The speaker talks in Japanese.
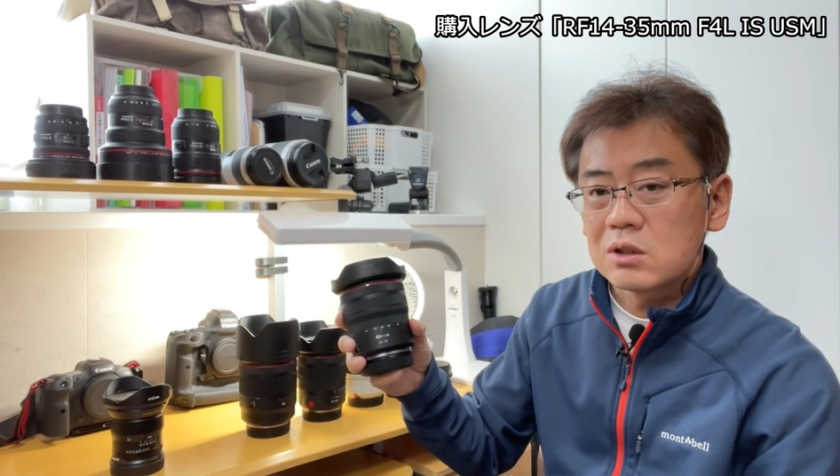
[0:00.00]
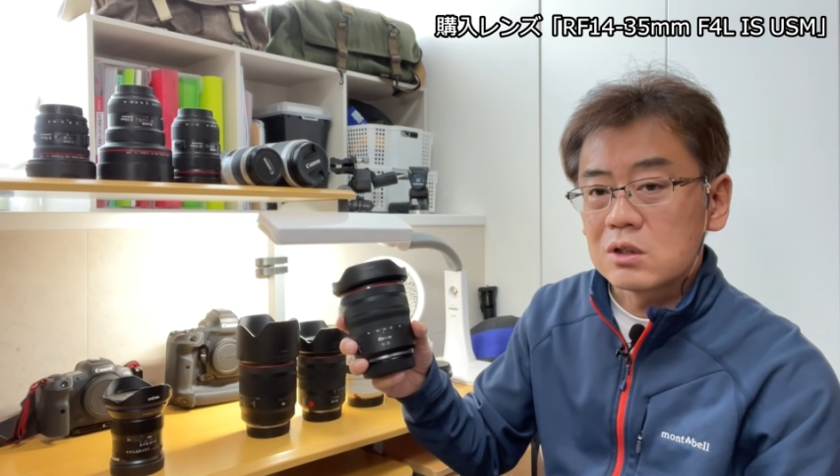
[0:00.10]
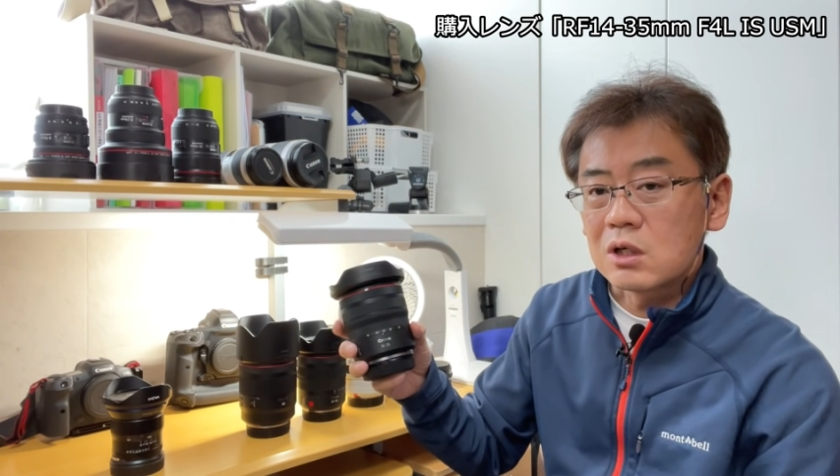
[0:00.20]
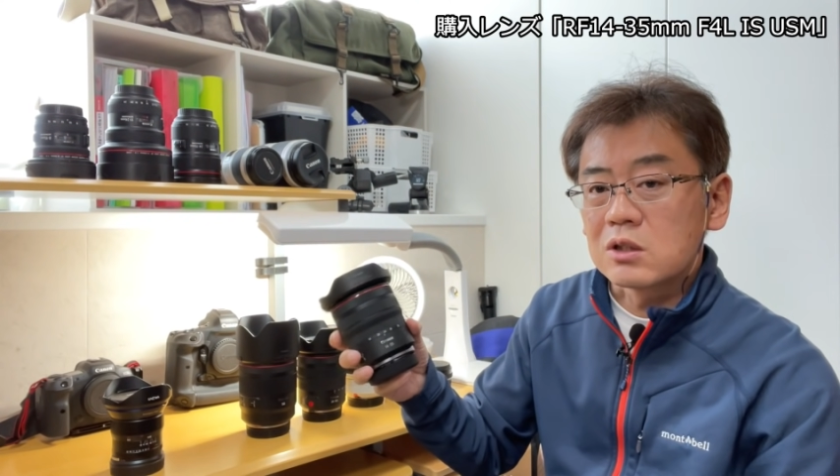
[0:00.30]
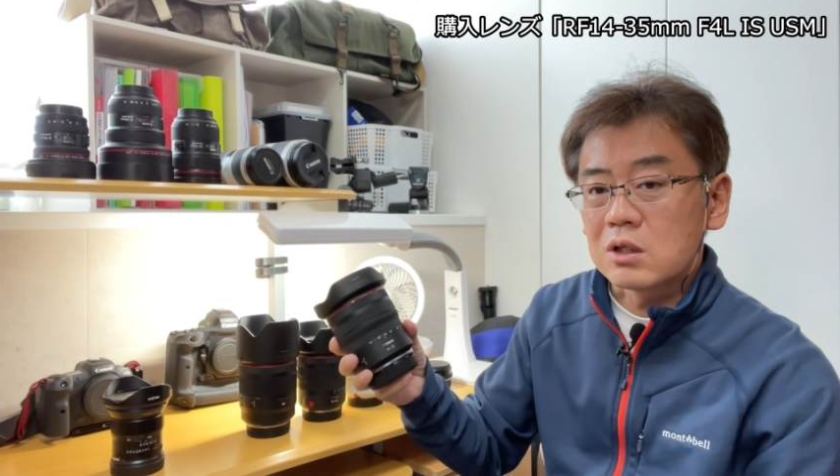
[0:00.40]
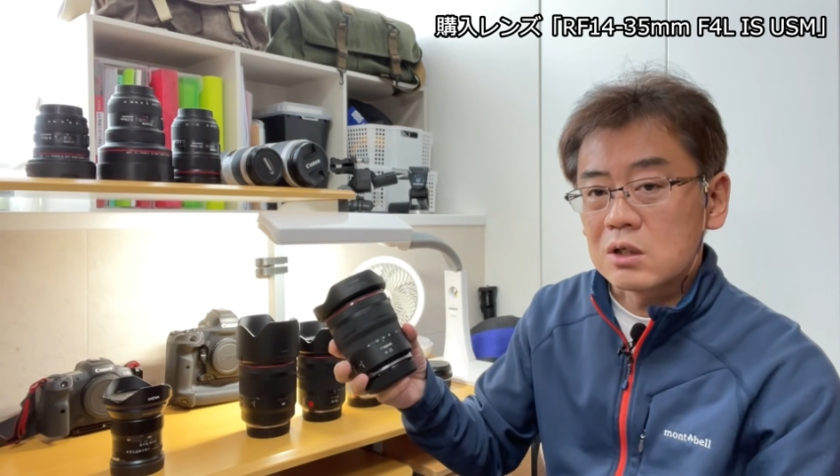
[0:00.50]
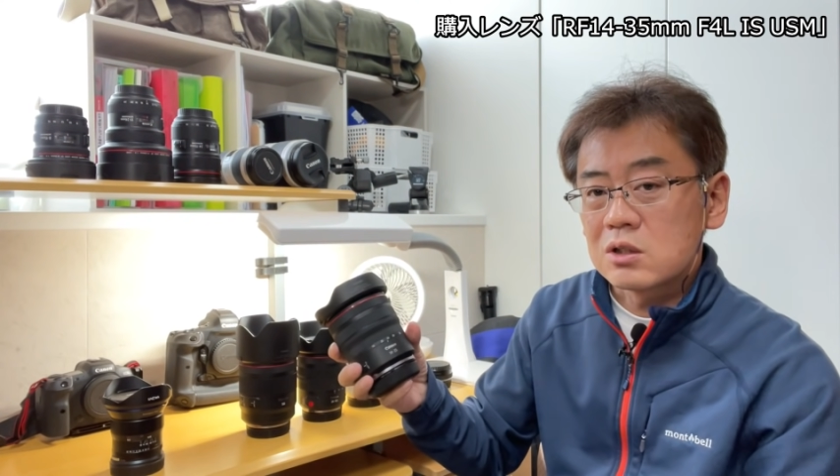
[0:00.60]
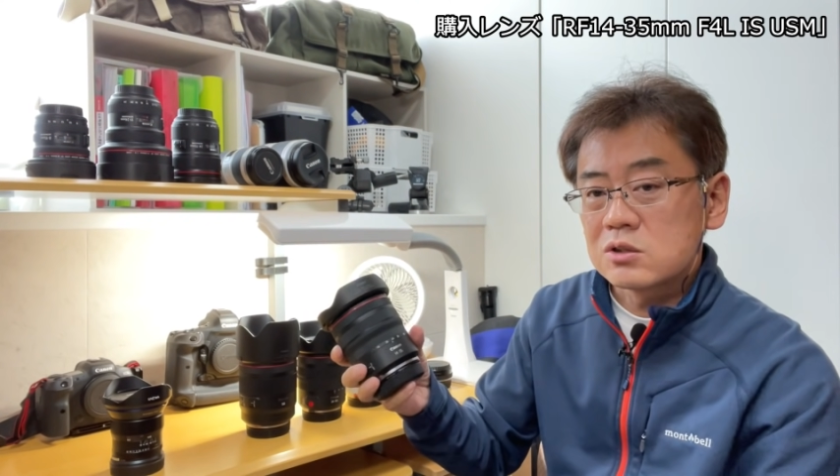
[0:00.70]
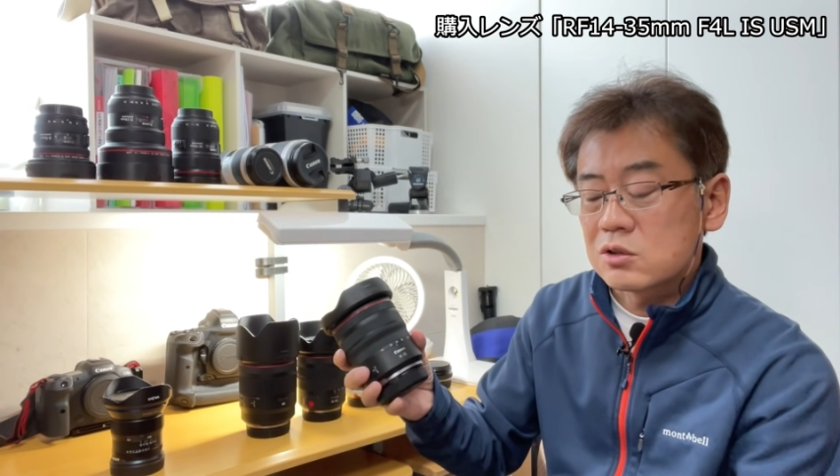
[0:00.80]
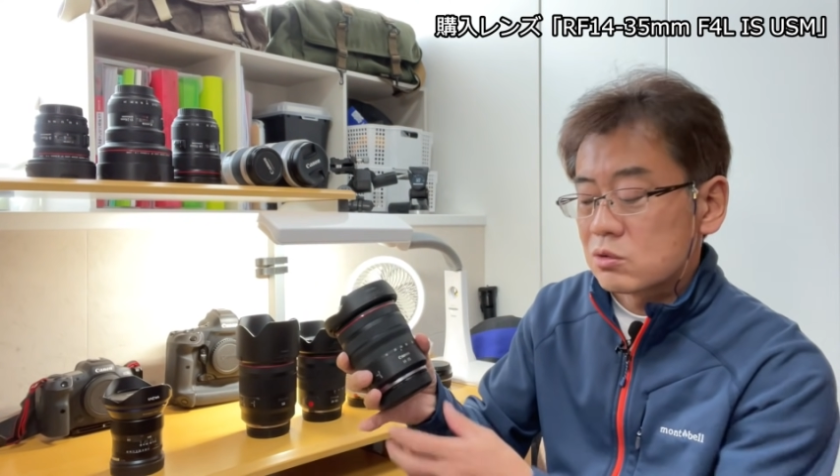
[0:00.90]
買った
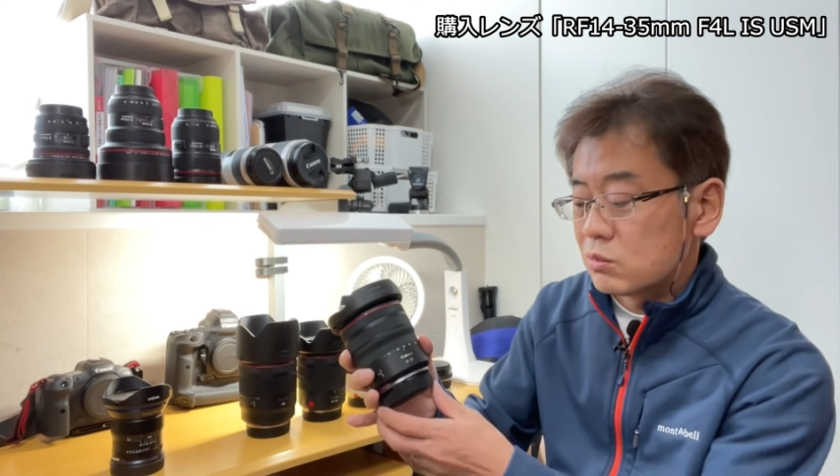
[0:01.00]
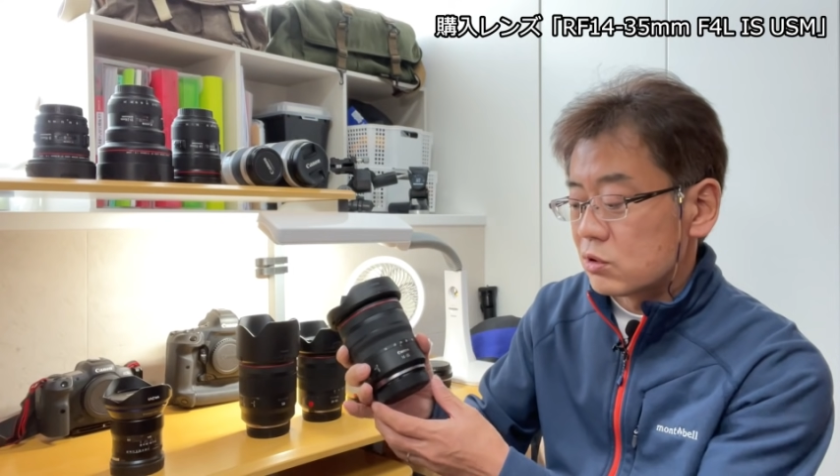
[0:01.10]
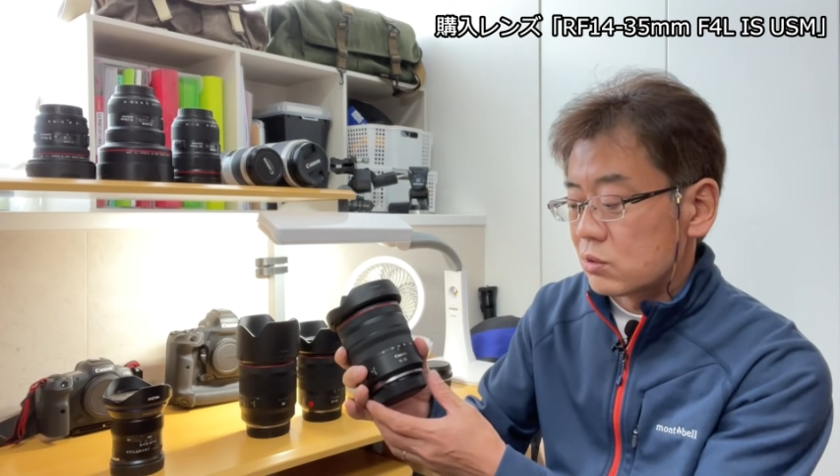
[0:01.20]
久しぶり